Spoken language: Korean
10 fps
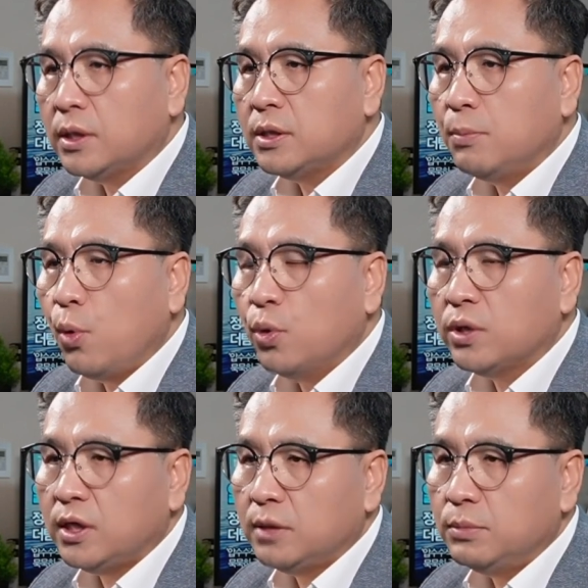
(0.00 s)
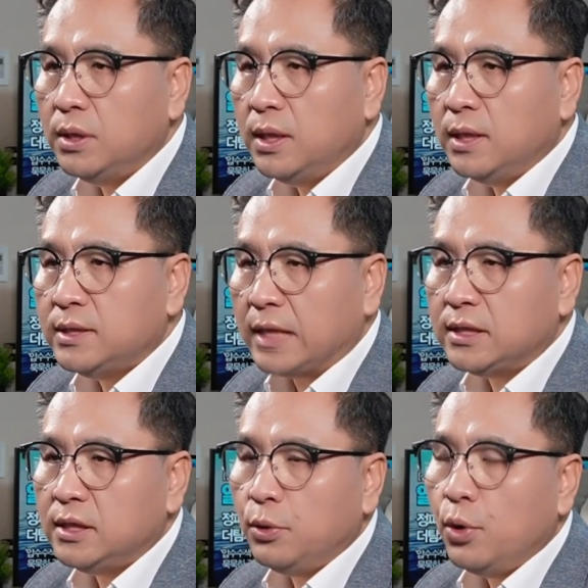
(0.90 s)
해서 모은 기금을
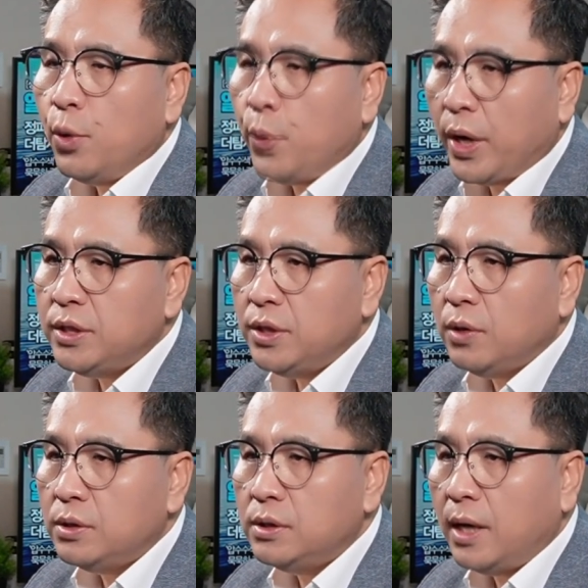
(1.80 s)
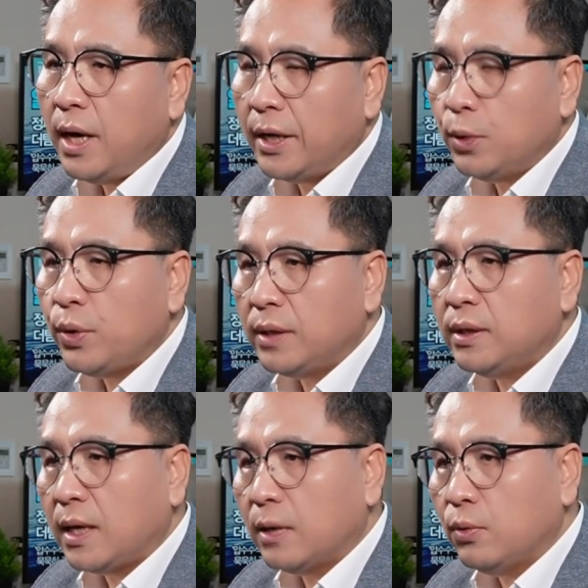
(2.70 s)
자신이 횡령을 하려고
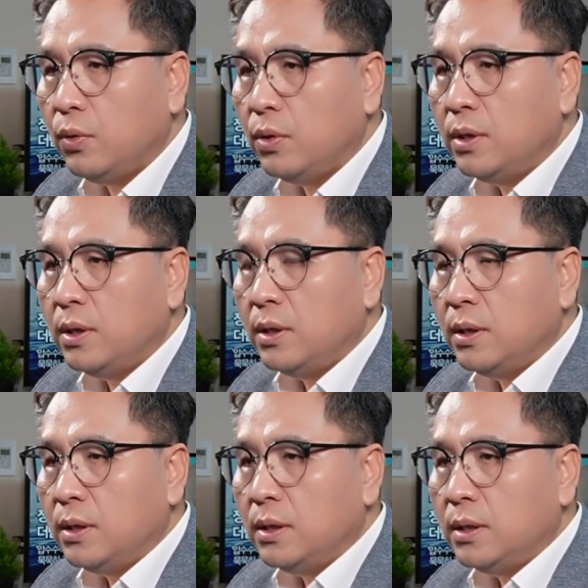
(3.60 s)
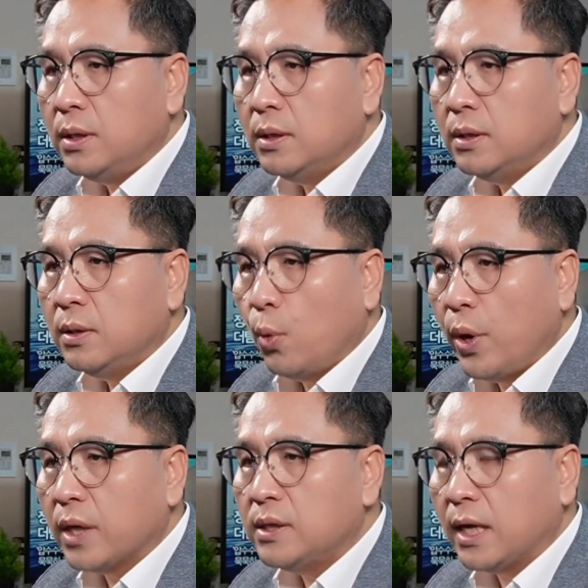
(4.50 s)
했다라고
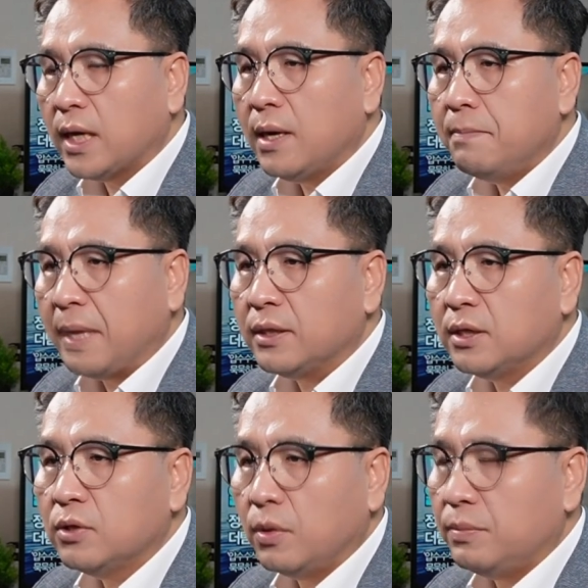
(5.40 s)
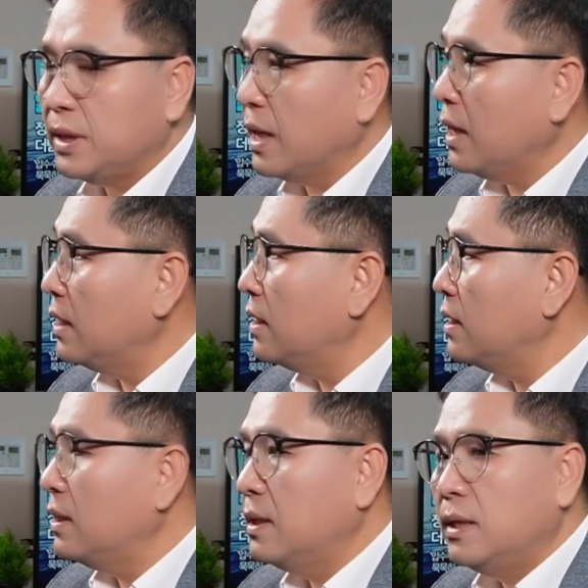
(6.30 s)
오해를 하게 만든 겁니다.
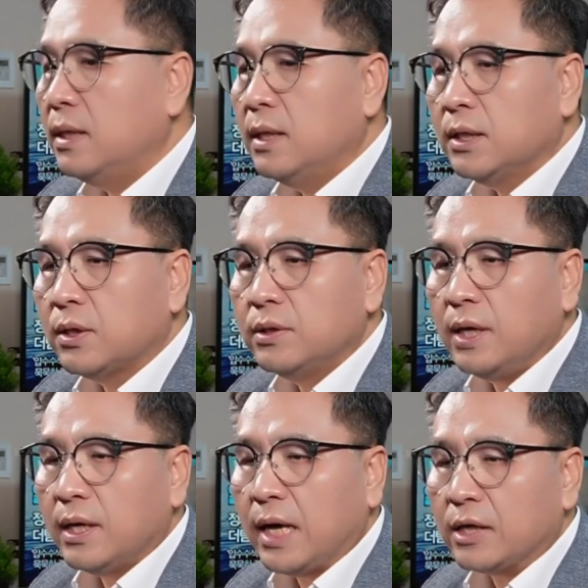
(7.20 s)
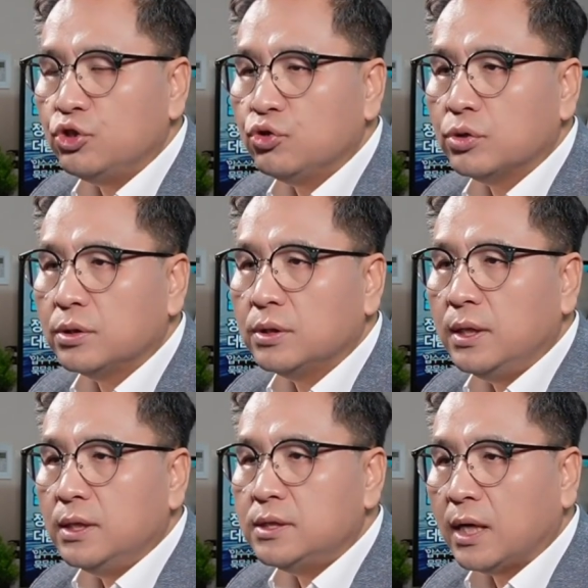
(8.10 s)
그런데 강진구는
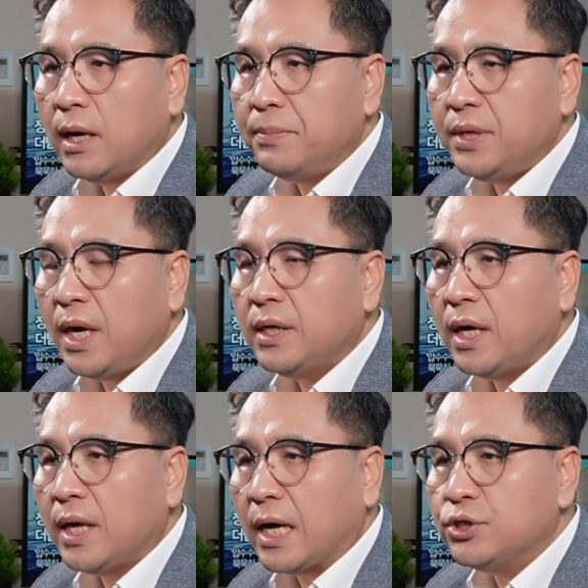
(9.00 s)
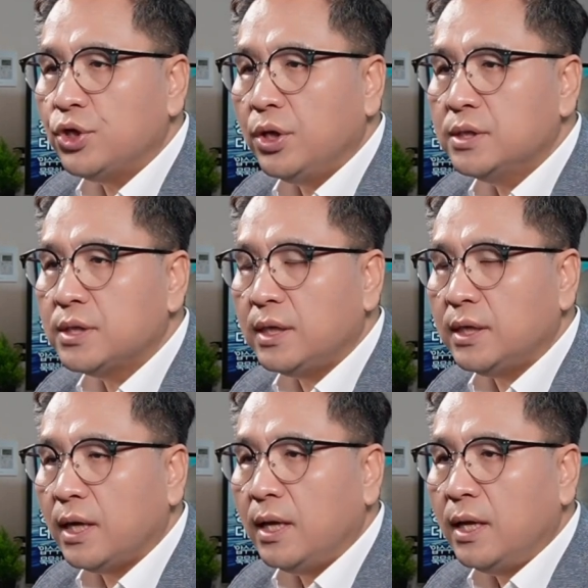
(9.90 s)
제가 비행기 안에 갇혀 있는
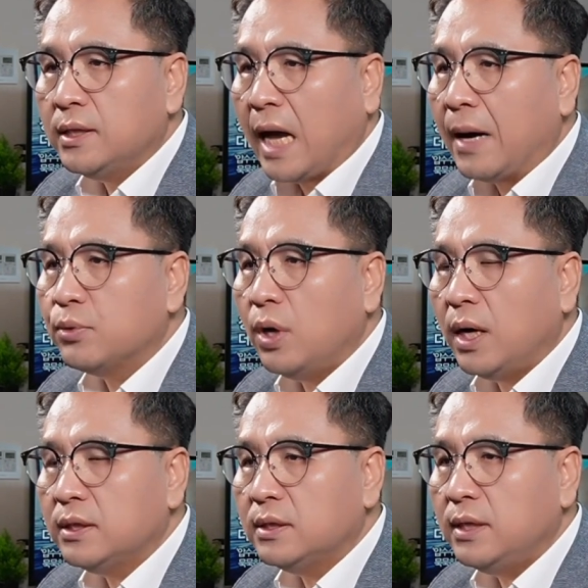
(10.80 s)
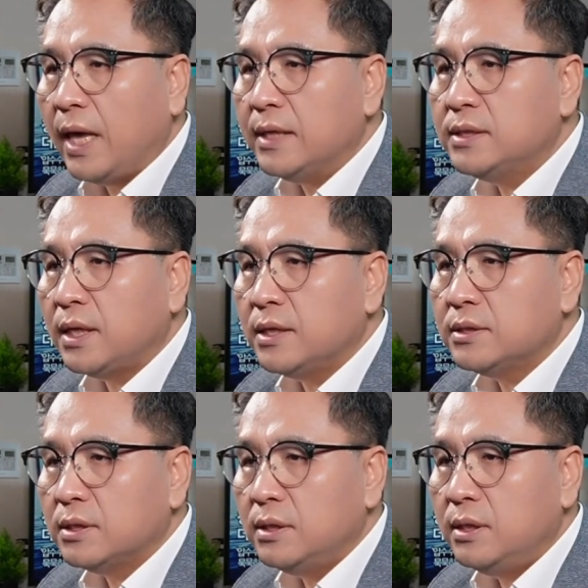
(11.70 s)
사이에 다음과 같은
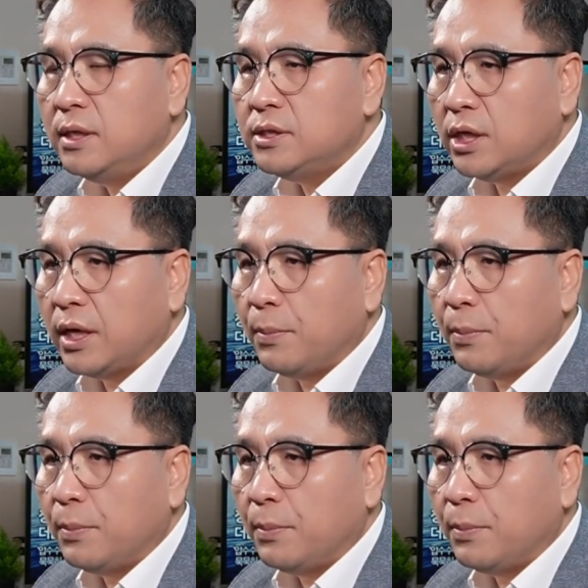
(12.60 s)
SNS를 제게